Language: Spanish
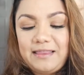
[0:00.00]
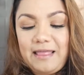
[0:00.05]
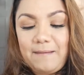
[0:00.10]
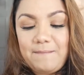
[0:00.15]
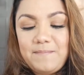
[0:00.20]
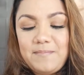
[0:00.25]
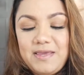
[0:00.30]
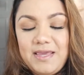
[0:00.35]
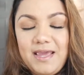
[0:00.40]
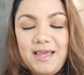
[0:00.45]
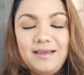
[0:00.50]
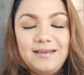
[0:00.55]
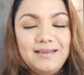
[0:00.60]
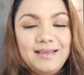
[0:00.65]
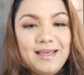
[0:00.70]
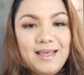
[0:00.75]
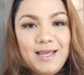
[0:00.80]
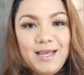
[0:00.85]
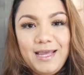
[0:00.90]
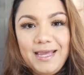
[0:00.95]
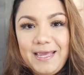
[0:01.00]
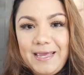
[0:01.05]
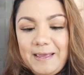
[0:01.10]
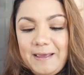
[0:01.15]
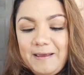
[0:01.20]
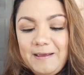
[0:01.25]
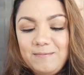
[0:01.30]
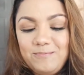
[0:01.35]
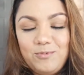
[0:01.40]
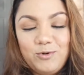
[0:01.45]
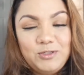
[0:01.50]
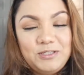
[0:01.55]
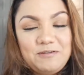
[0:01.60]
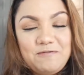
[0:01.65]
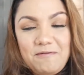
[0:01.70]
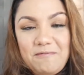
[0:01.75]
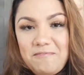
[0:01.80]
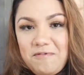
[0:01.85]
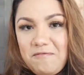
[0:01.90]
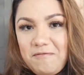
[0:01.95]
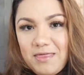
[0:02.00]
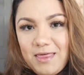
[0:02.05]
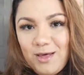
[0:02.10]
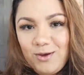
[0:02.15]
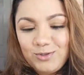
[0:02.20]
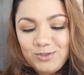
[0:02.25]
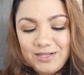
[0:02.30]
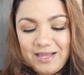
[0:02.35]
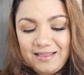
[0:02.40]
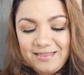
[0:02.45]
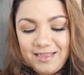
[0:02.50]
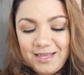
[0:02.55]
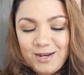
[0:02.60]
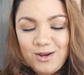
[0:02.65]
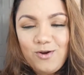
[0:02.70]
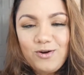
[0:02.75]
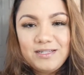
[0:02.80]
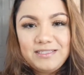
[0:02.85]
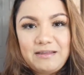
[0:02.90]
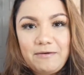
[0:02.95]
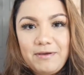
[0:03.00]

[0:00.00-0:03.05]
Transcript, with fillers: también eh, por si ven mis videos anteriores,